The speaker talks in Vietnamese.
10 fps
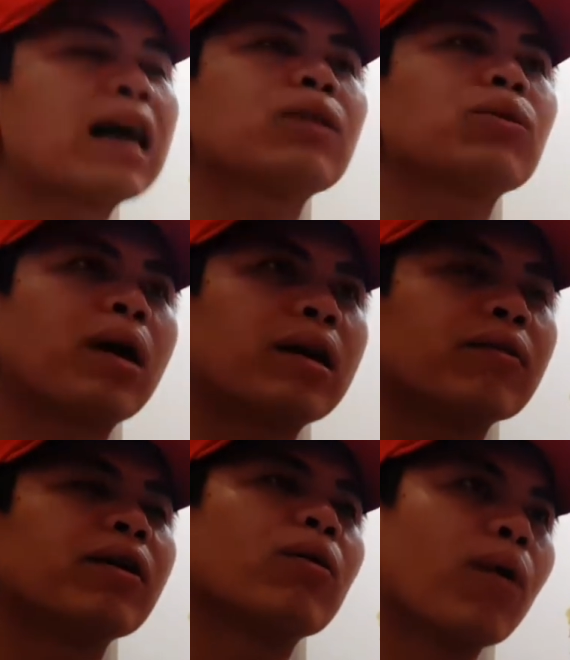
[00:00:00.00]
an
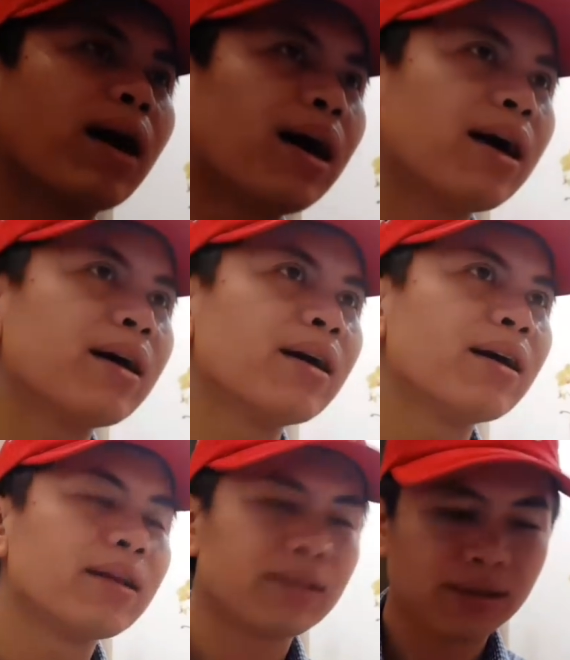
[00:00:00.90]
toàn và hiệu quả
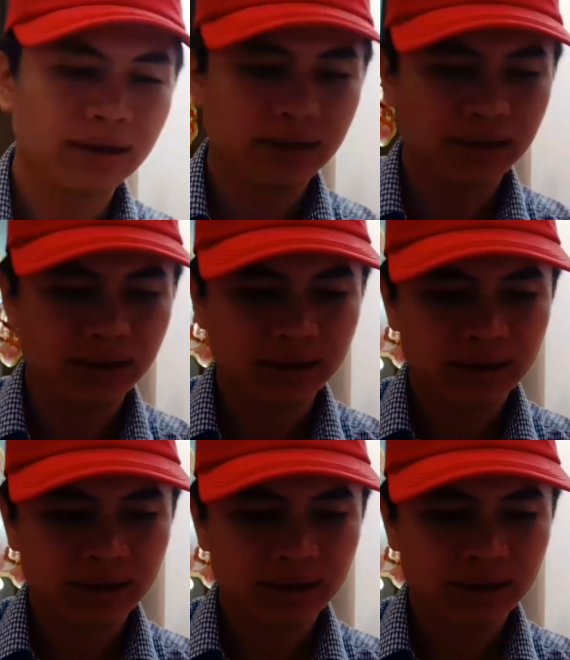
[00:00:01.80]
thì